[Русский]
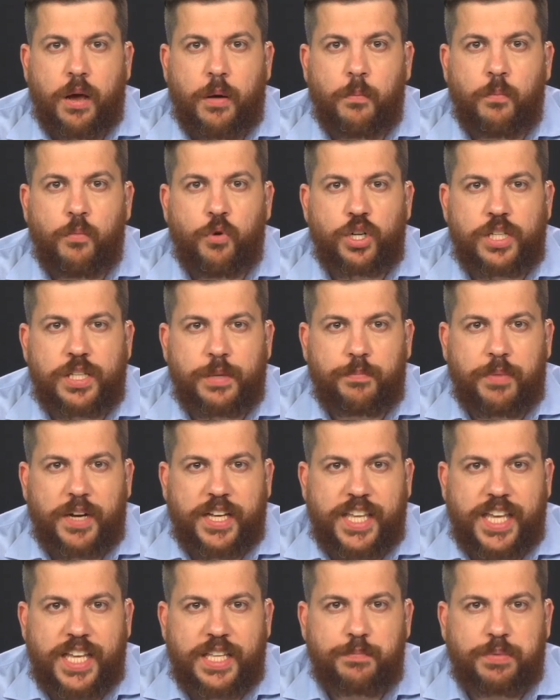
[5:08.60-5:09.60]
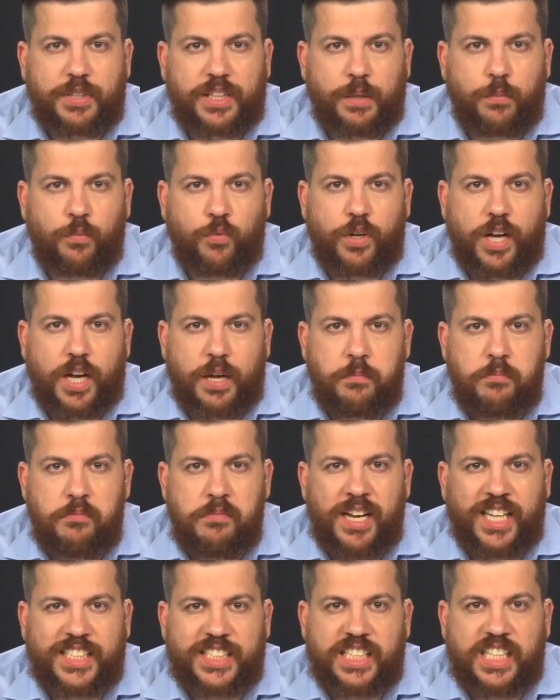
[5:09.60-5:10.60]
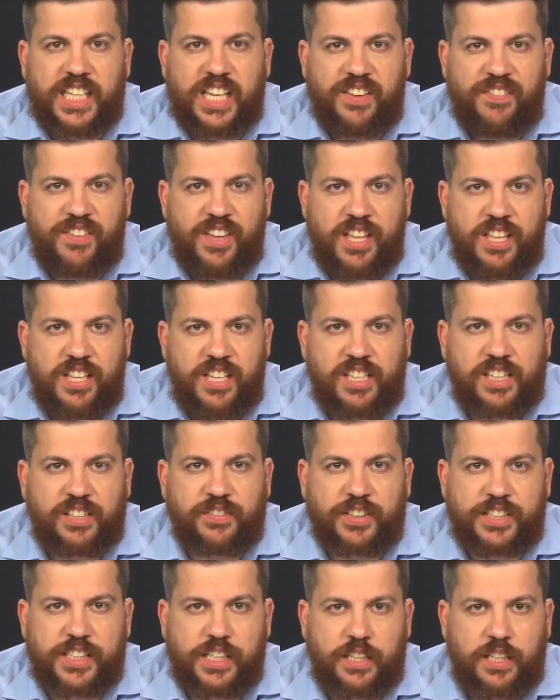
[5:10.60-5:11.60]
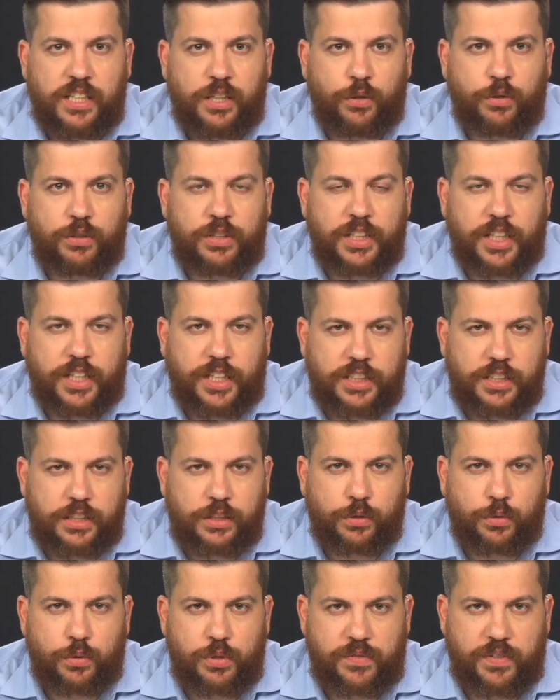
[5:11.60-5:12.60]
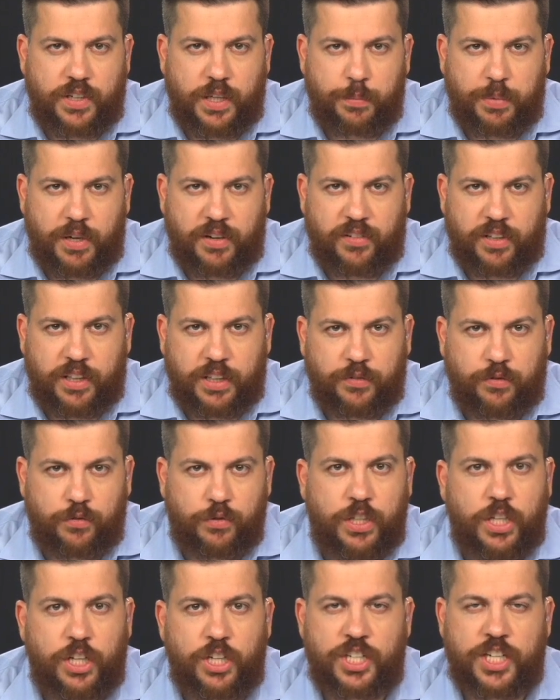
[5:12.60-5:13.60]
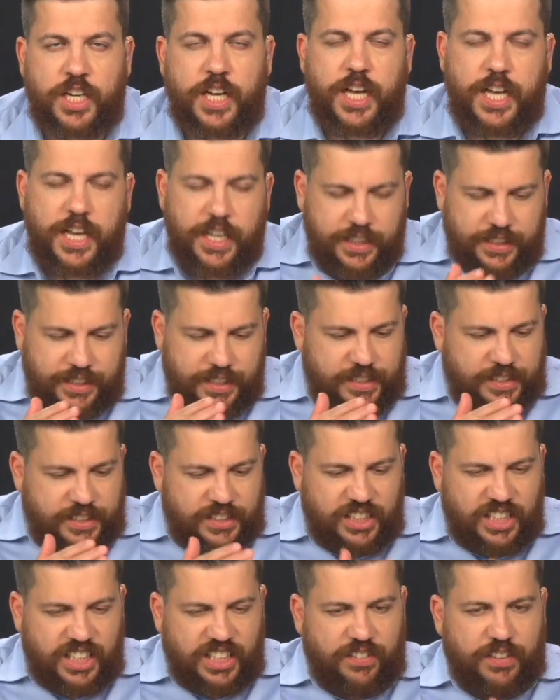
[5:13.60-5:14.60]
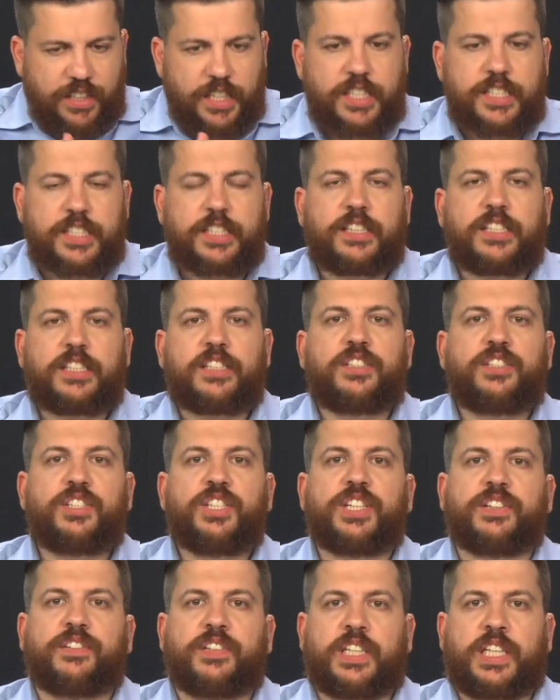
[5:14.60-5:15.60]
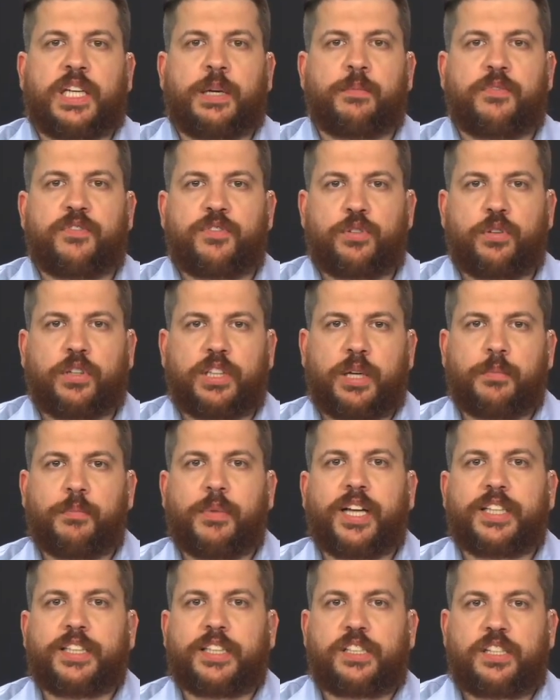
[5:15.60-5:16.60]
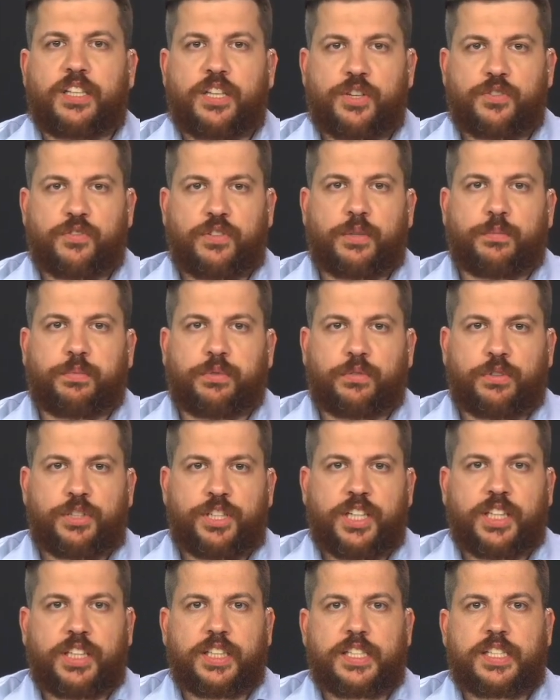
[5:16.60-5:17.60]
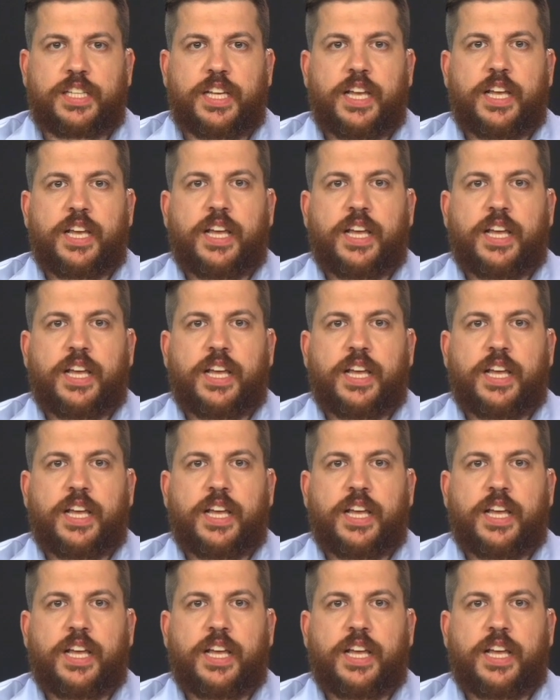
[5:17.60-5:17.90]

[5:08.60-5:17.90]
можно понять потому, как Мэри и Венедиктов реагируют на критику своих провалов. У них же тестирование за тестированием все ломалось и ничего не получалось.